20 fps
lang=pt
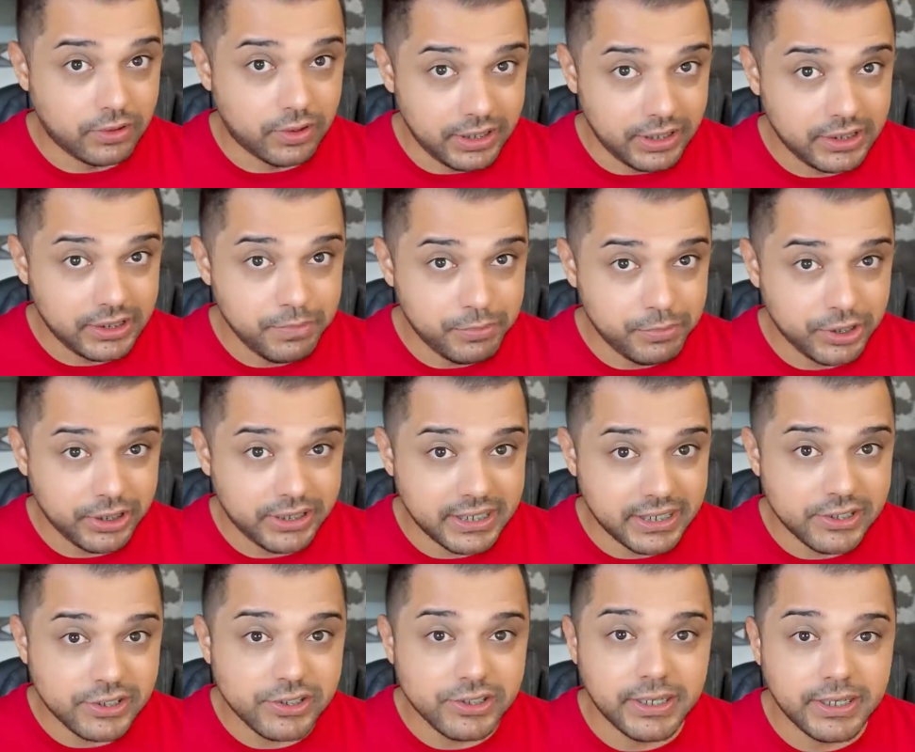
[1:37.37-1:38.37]
Olha que
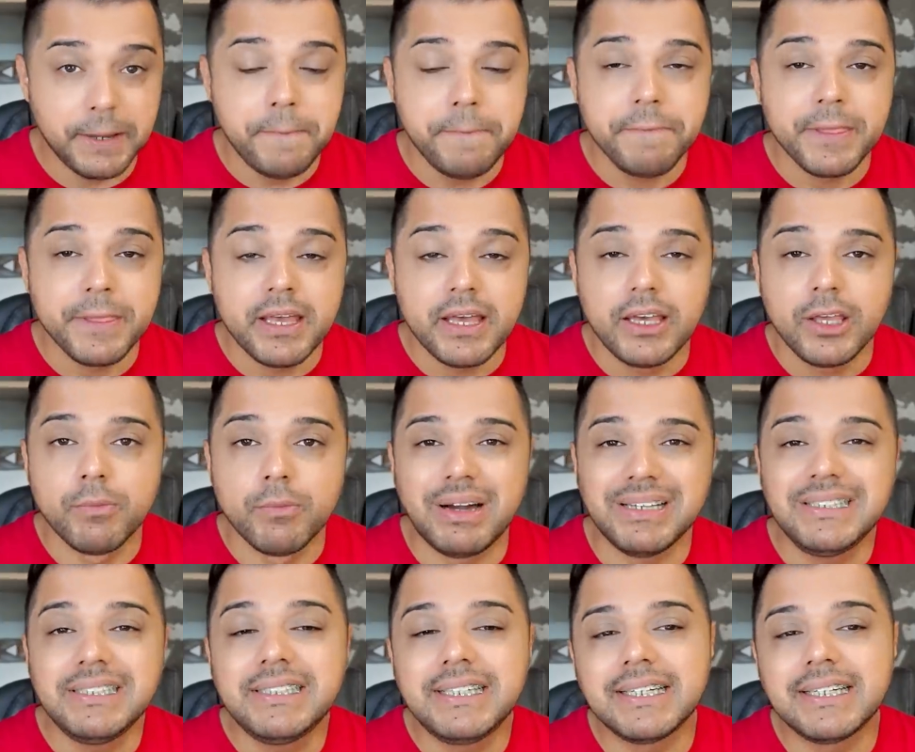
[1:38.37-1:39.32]
importante, né? E o mais